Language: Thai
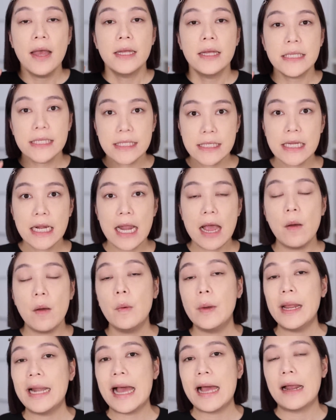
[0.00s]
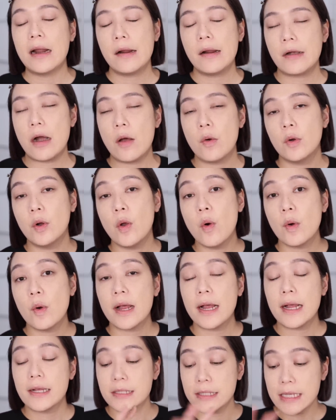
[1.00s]
จริงๆแล้วเวลาเราลง
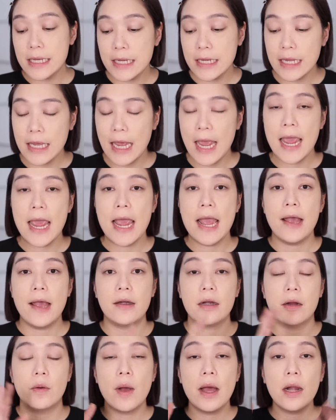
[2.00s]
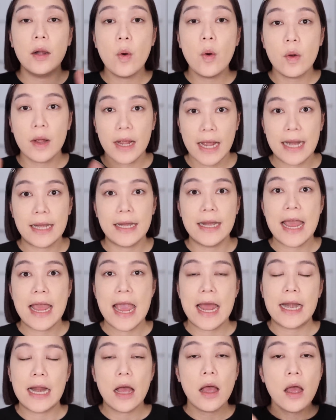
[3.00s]
สกินแคร์หรือว่าลงกันแด
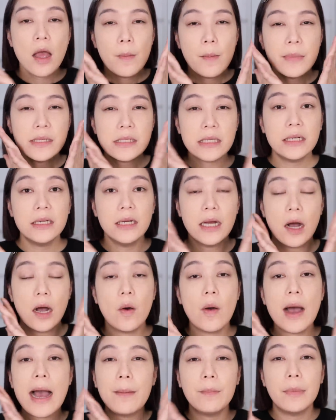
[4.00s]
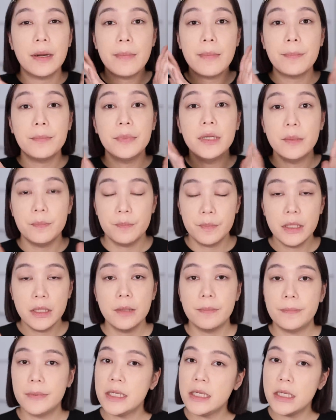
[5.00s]
ดอ่ะมันจะเหลือความเหมือนแบบหนึ
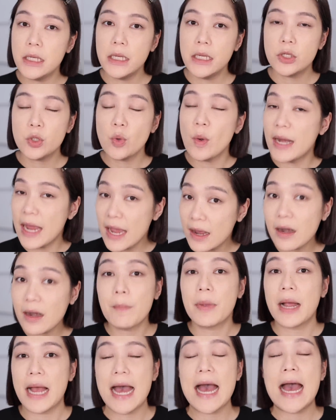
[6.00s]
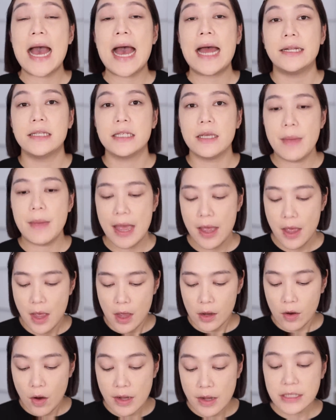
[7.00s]
บๆที่ชวนให้รำคาญใช่ไหม
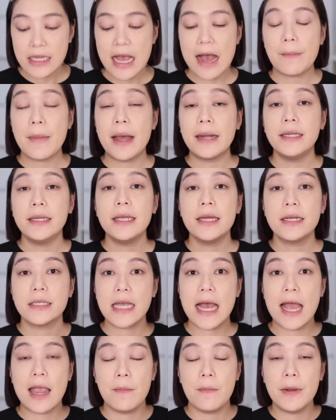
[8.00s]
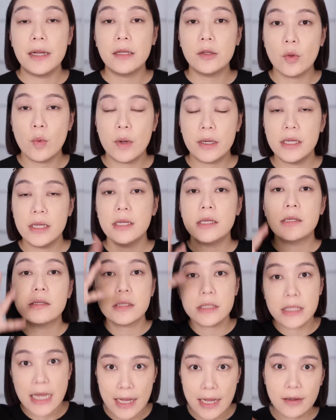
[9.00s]
ก็สามารถที่จะใช้เป็นตัวที่
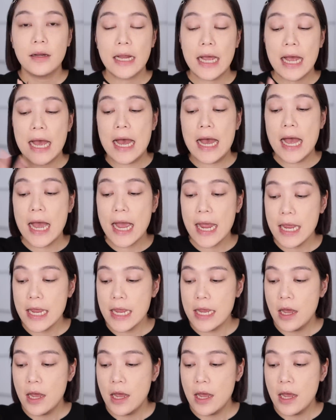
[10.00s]
เซตนะคะให้